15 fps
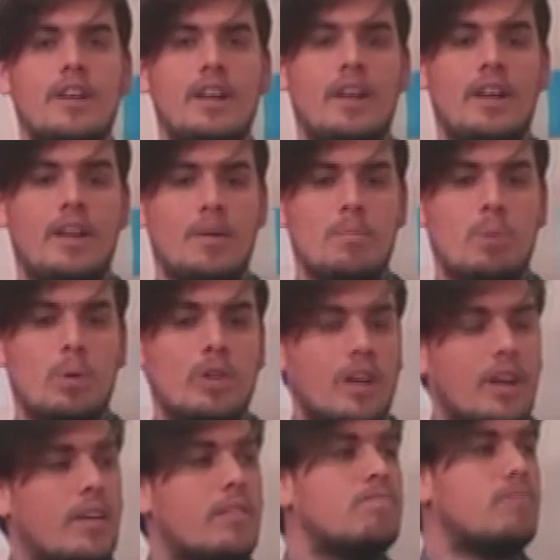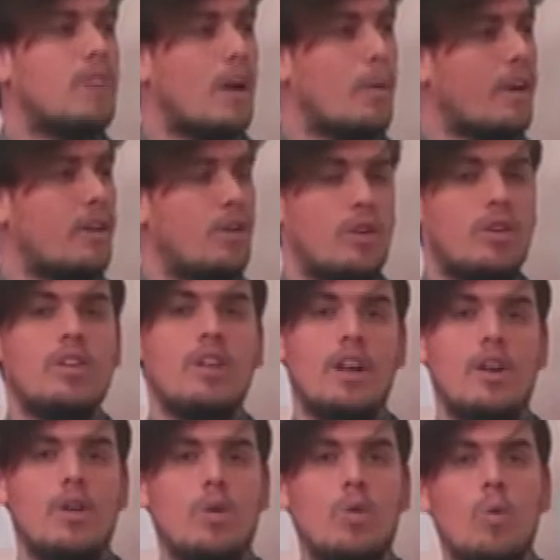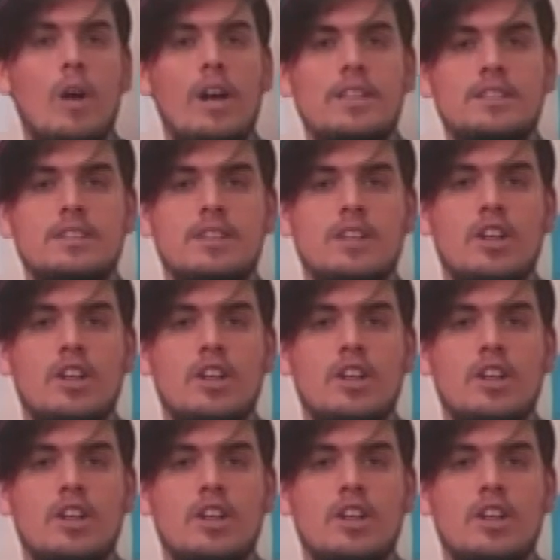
eh, porque hay barrios en los cuales